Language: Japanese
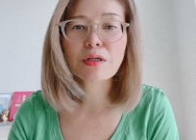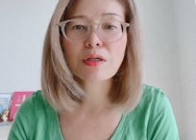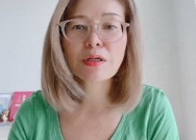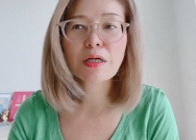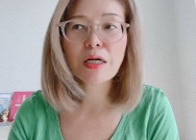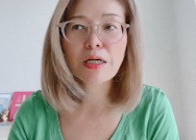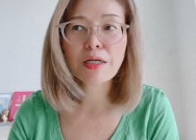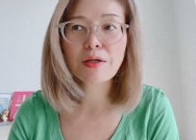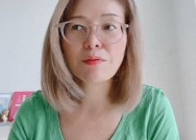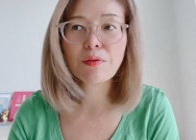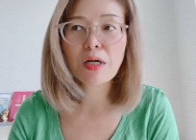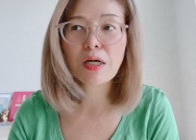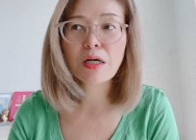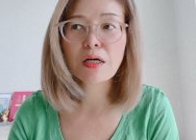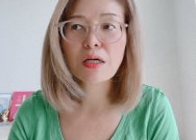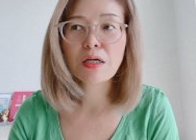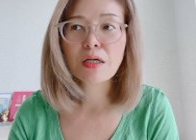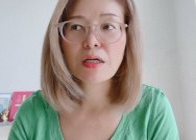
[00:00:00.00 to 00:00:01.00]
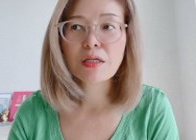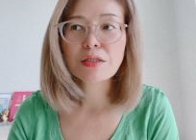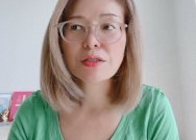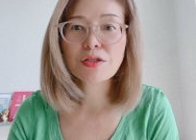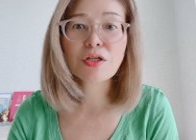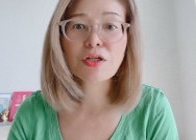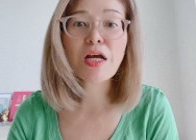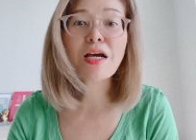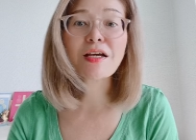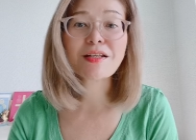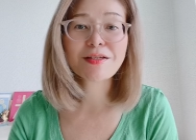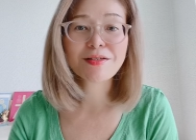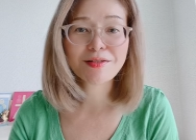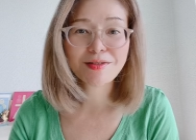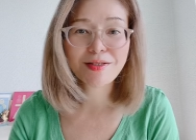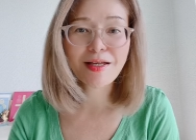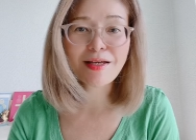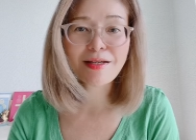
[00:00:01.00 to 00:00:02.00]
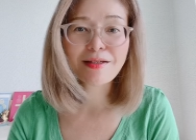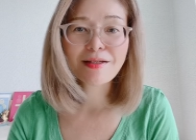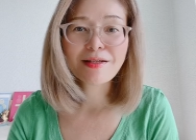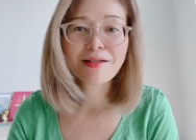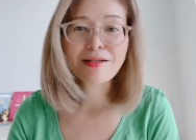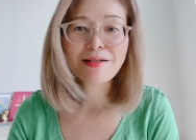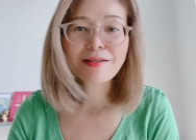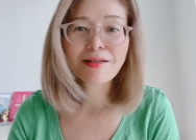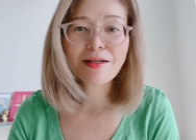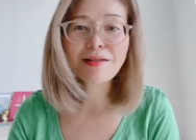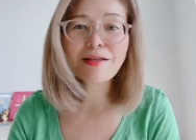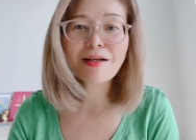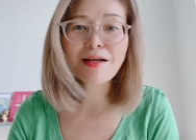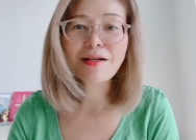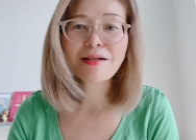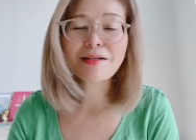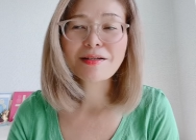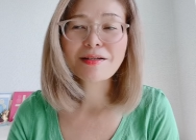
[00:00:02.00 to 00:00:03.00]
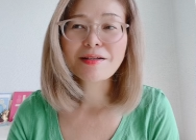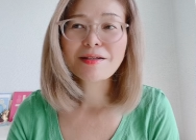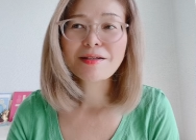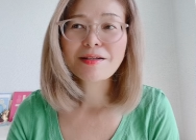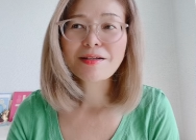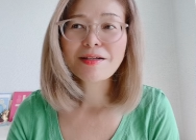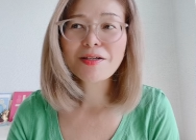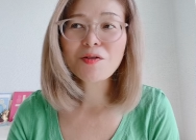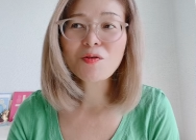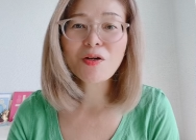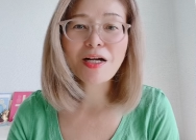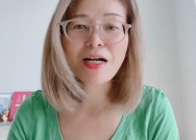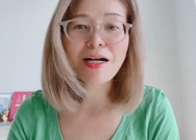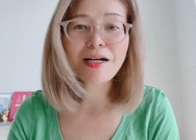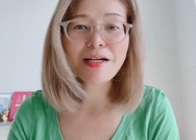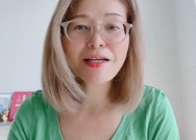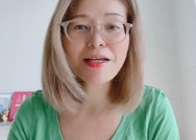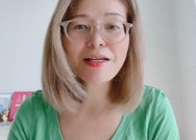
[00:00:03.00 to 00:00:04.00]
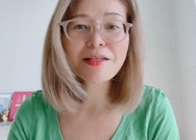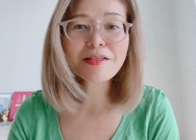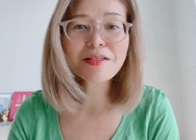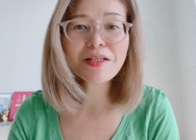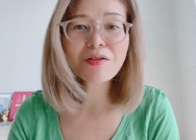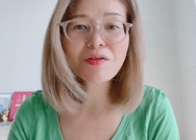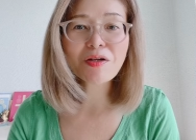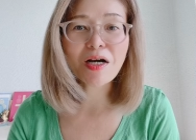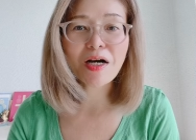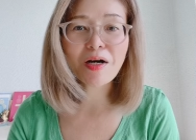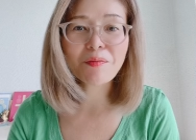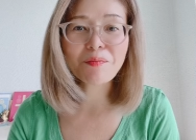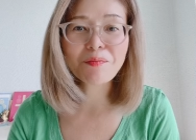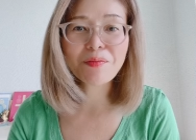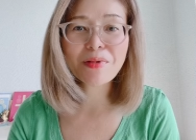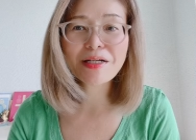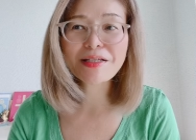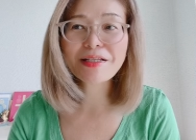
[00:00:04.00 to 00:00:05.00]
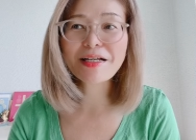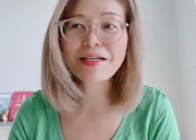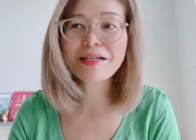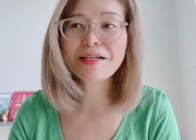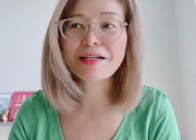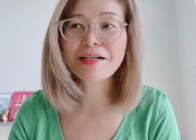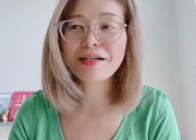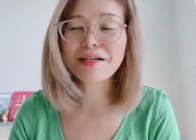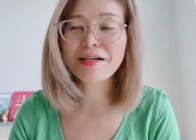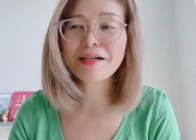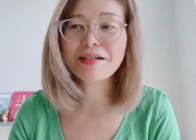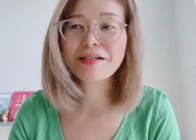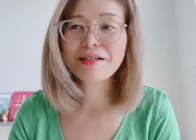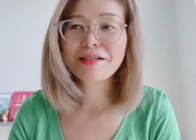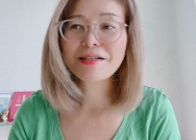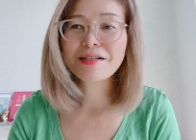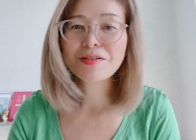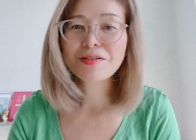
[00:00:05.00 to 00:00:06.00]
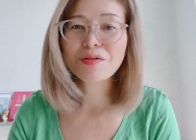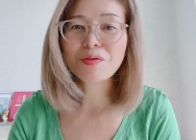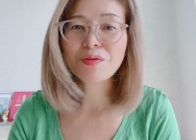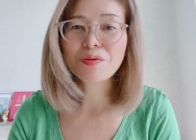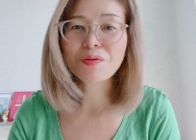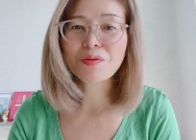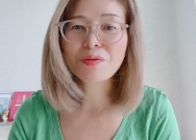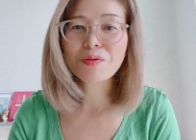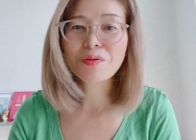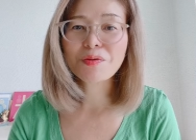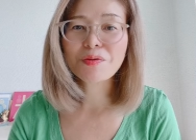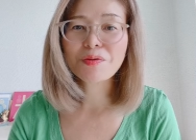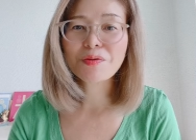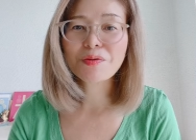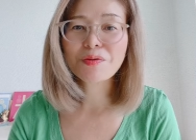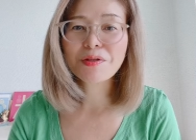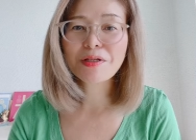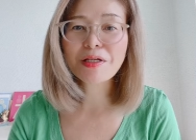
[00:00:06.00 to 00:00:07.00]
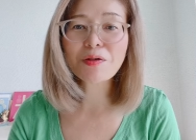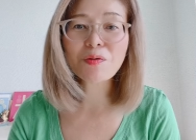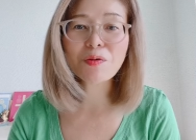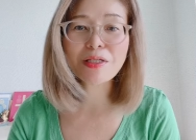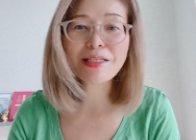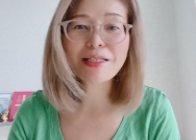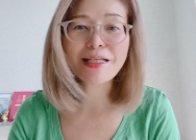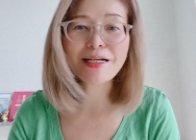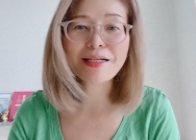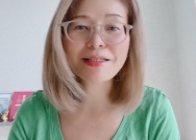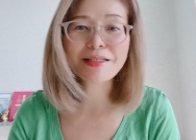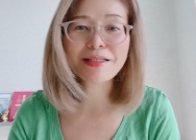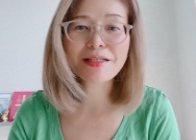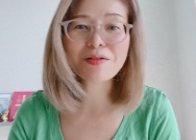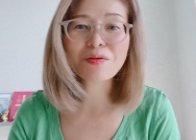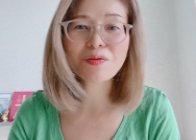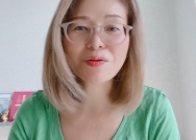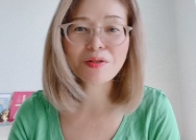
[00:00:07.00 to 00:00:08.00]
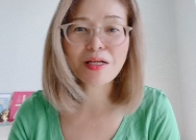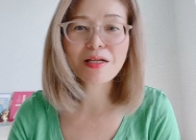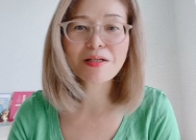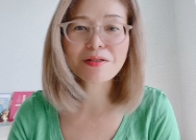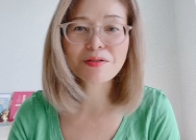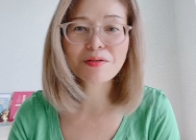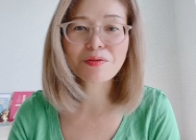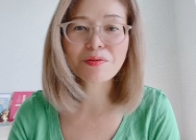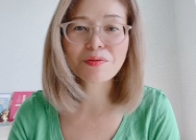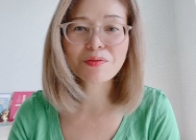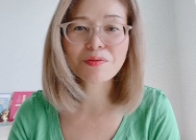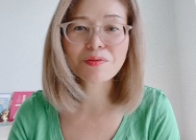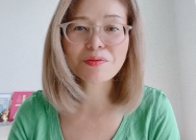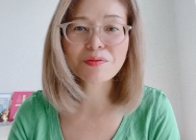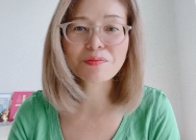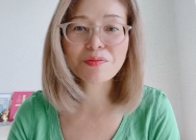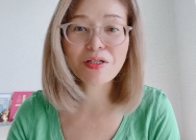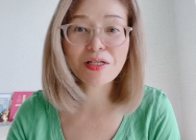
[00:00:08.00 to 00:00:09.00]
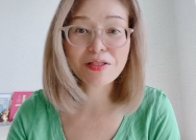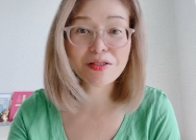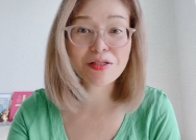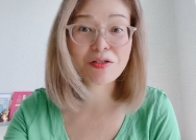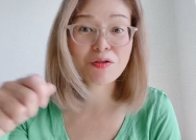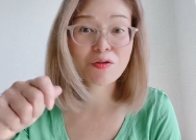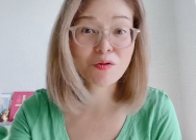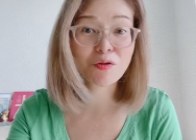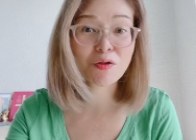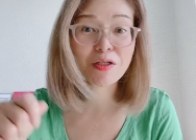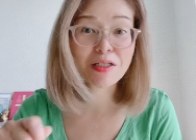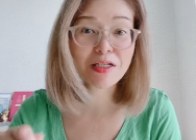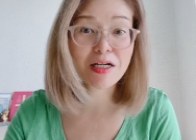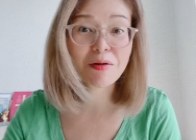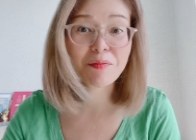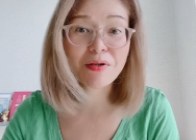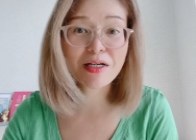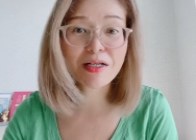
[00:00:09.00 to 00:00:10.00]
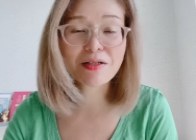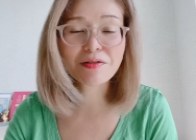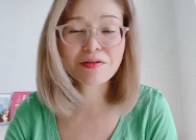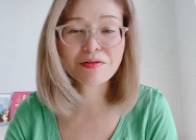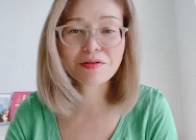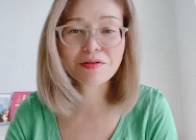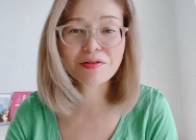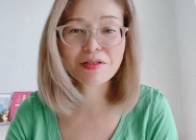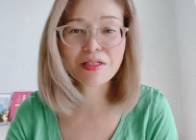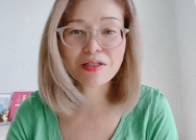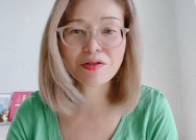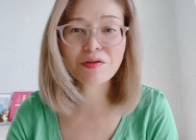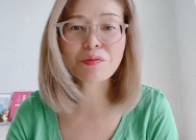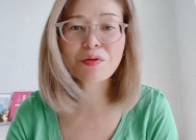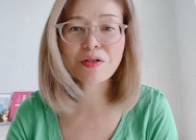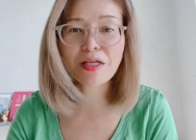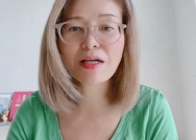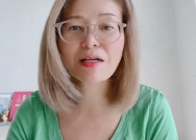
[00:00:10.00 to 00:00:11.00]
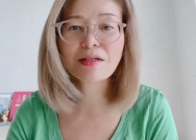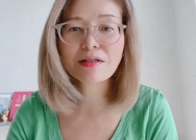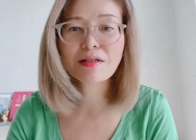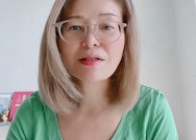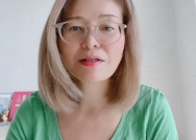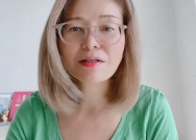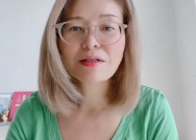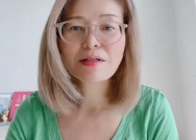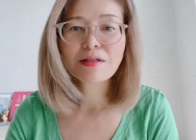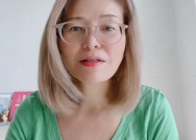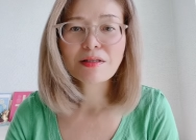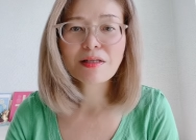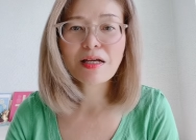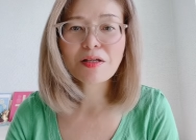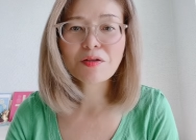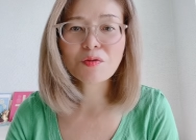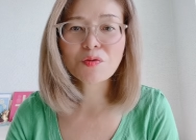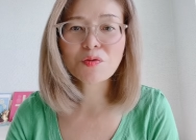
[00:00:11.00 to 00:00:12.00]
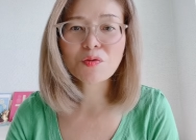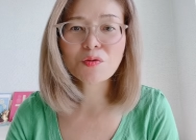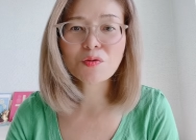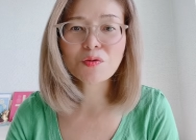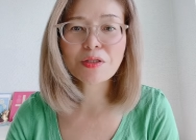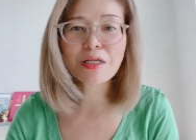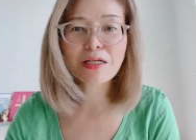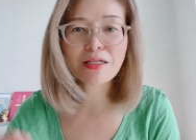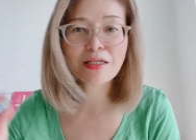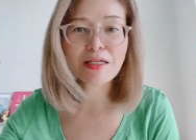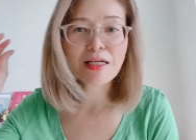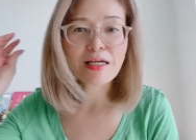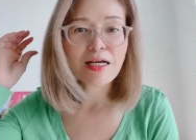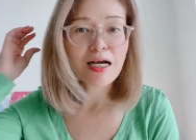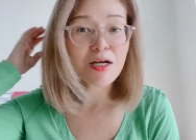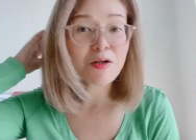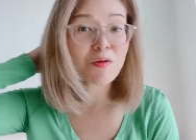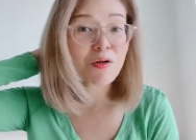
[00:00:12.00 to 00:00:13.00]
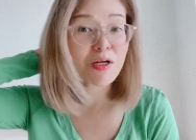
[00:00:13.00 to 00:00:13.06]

彼はしないですねただ彼は加減ってのがあんまりないからその結構痛いんですよねそのブラッシングの時に噛まれるやつもね。であのそのさっきアロ